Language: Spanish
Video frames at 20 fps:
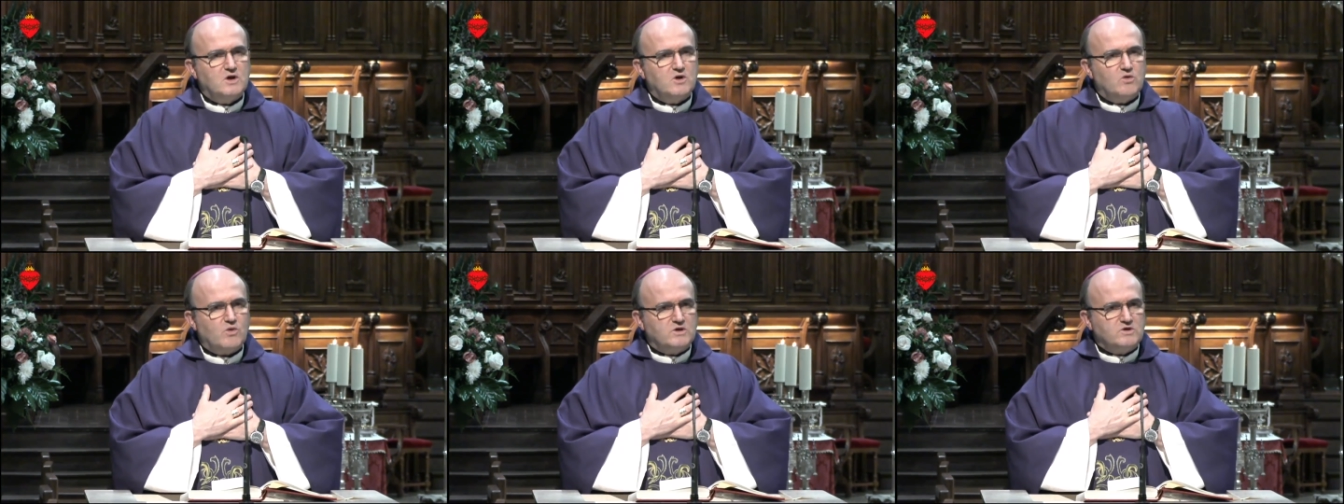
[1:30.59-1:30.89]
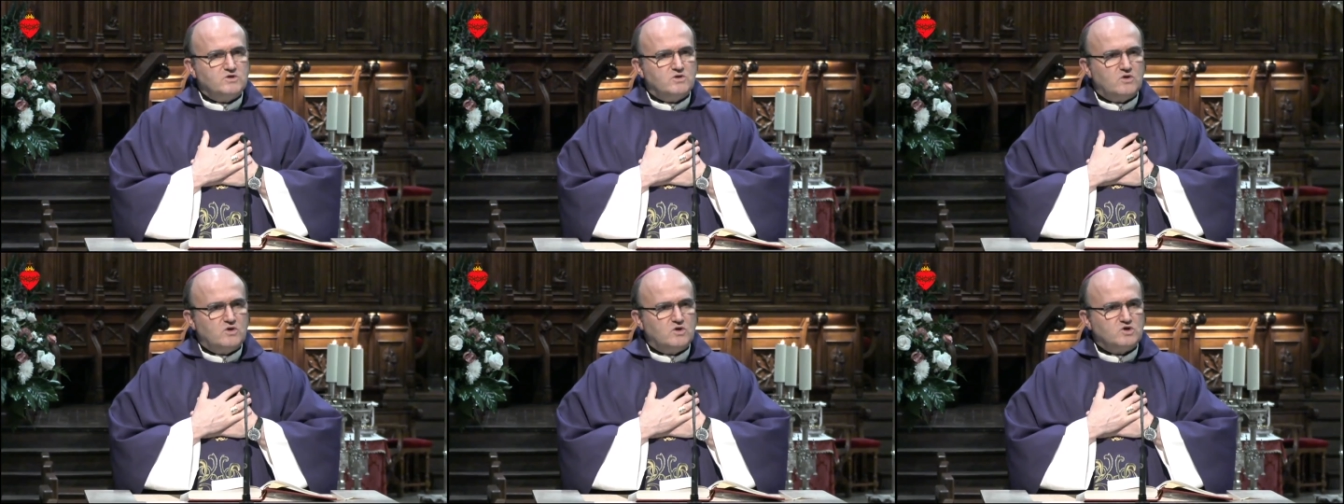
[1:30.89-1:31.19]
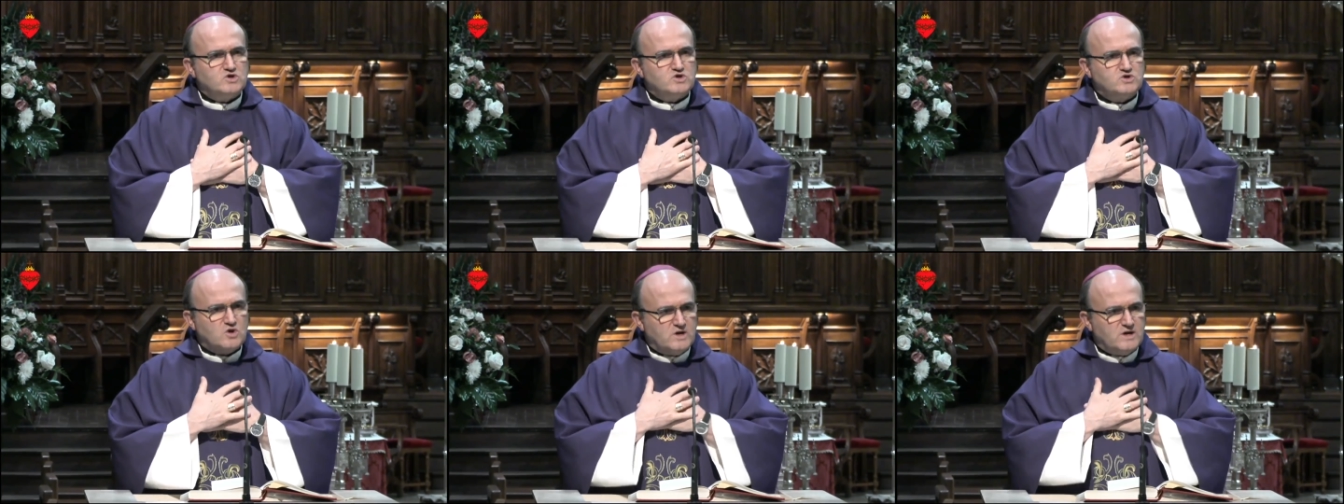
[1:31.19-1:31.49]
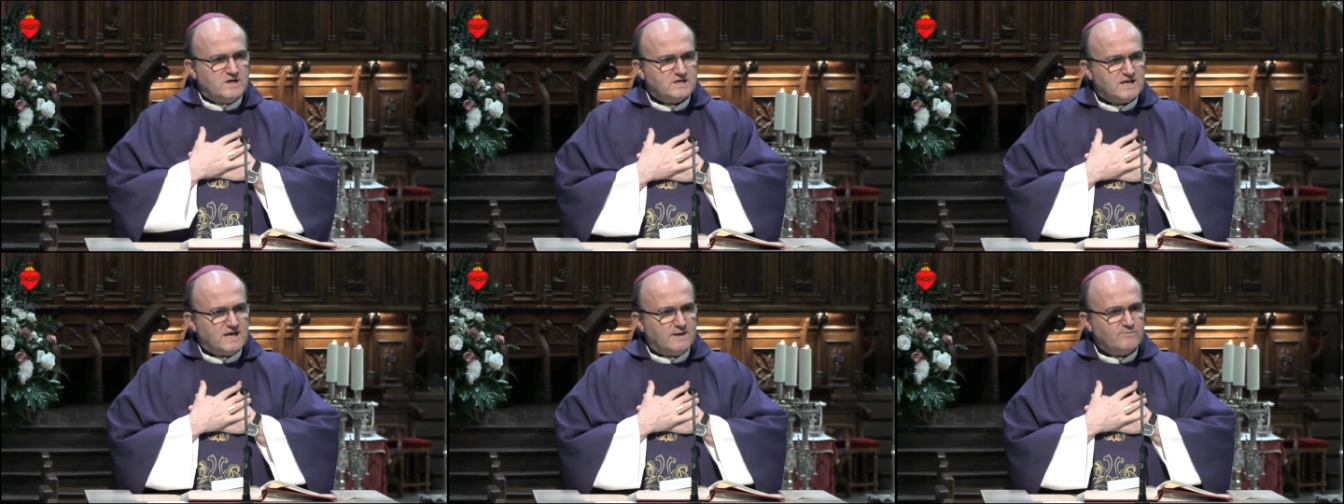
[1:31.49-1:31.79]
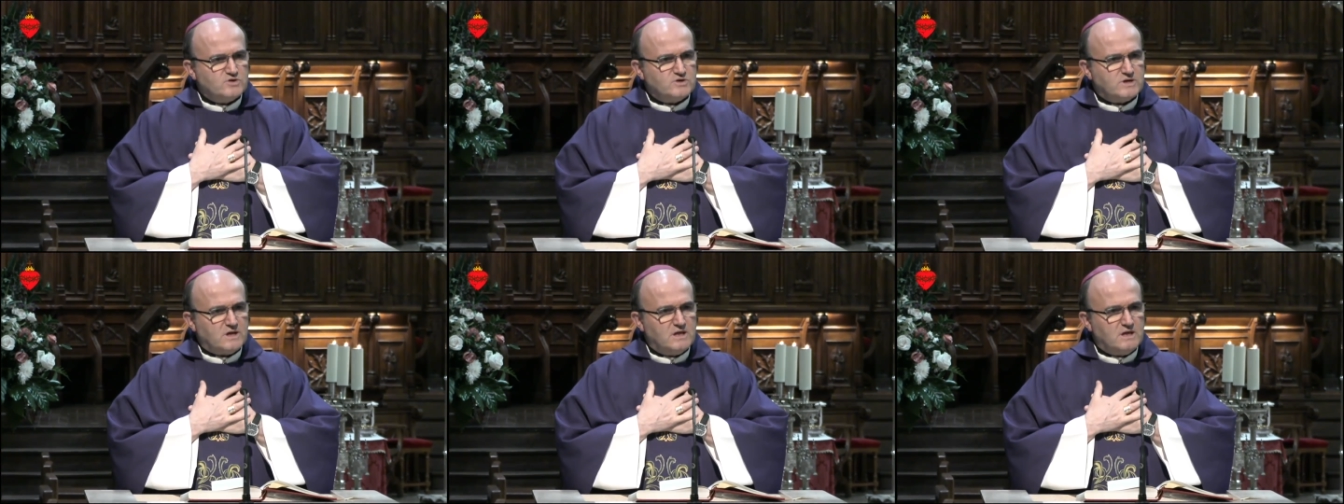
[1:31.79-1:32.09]
cuando los dones que
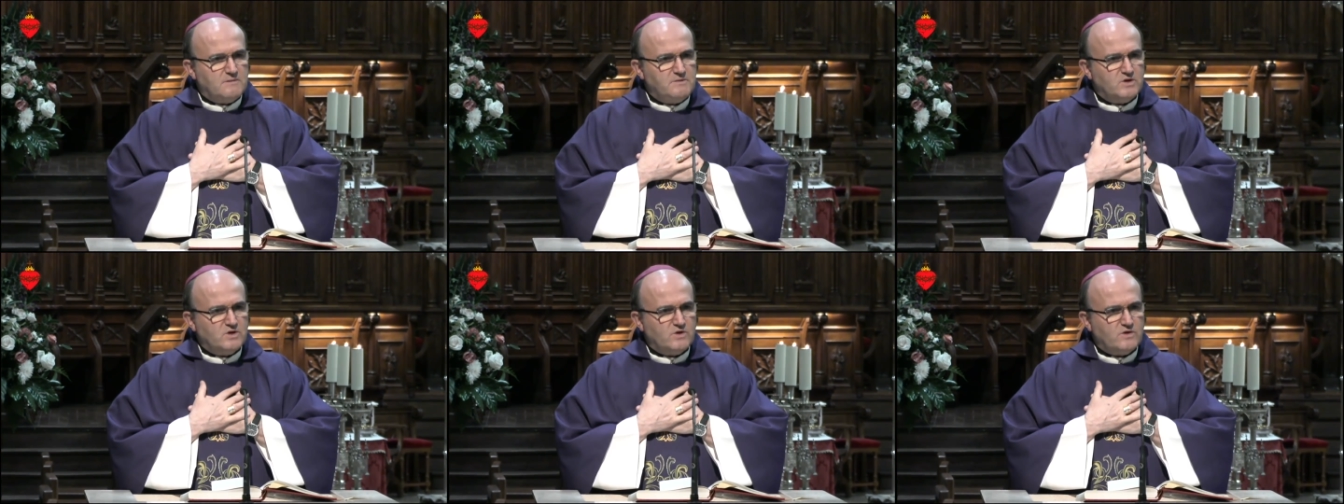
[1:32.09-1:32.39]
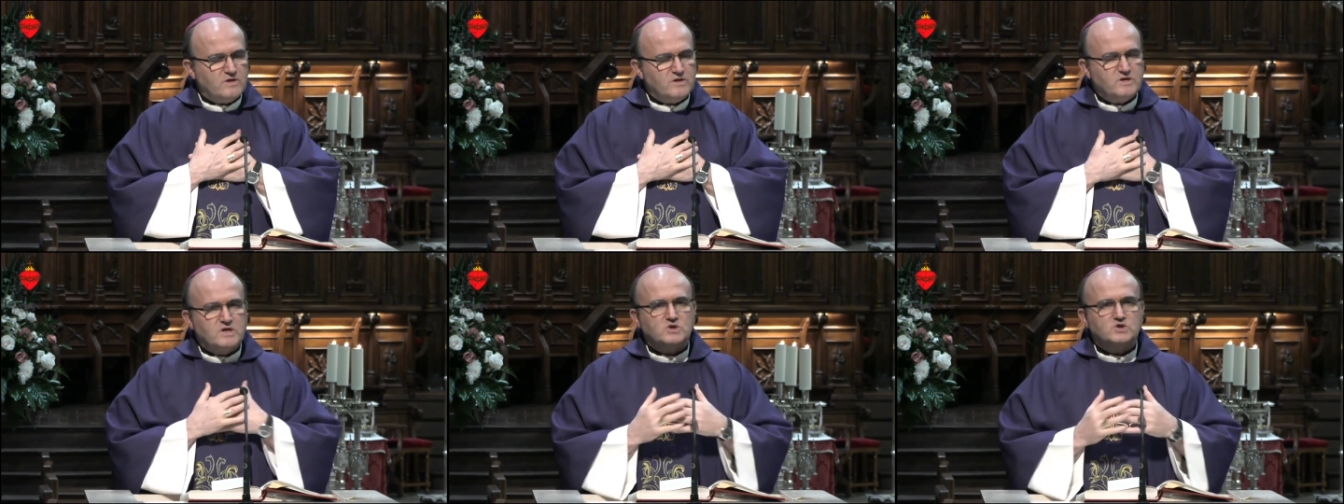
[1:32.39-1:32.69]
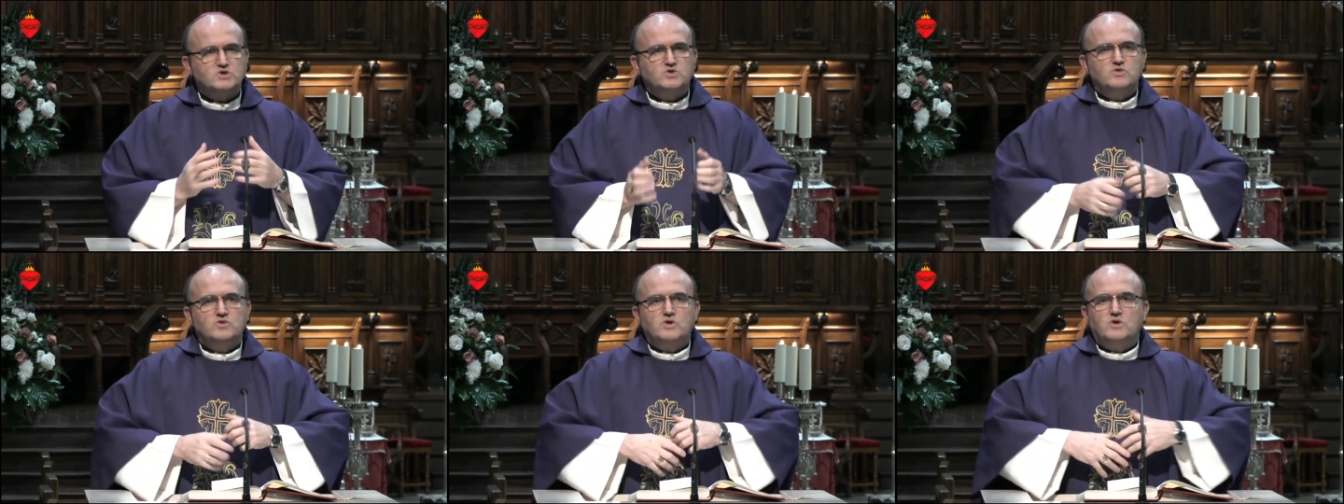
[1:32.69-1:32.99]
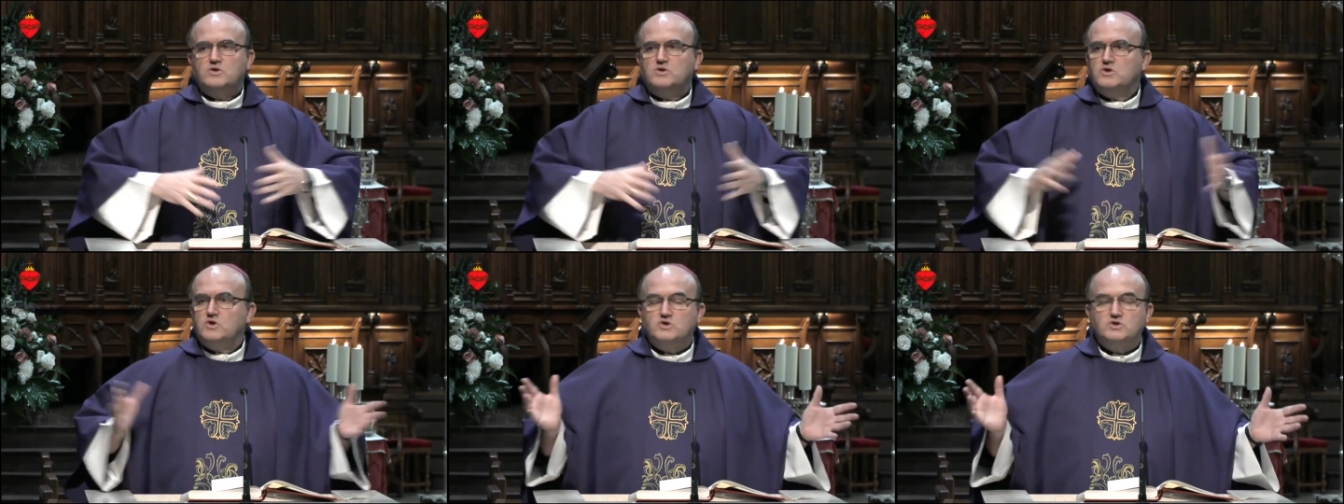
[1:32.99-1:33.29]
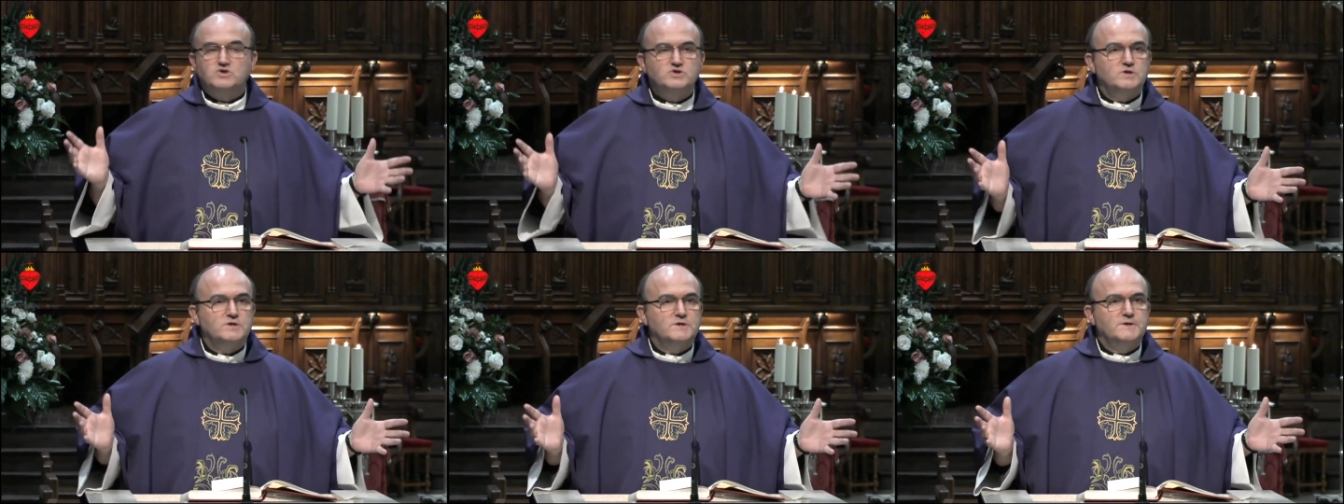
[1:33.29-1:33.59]
hemos recibido de Dios, uno
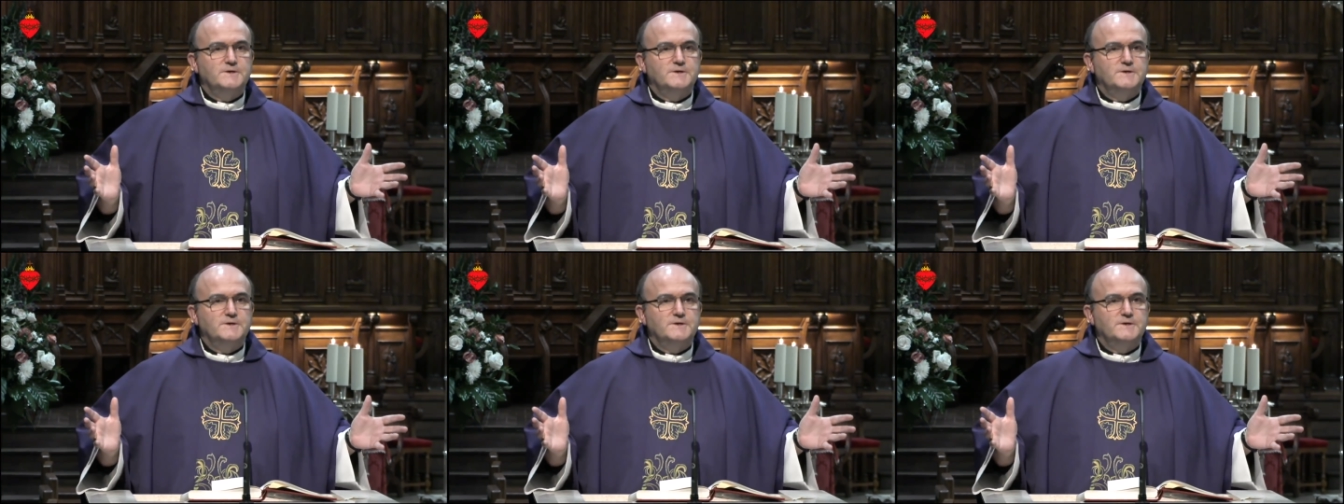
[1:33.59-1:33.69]
los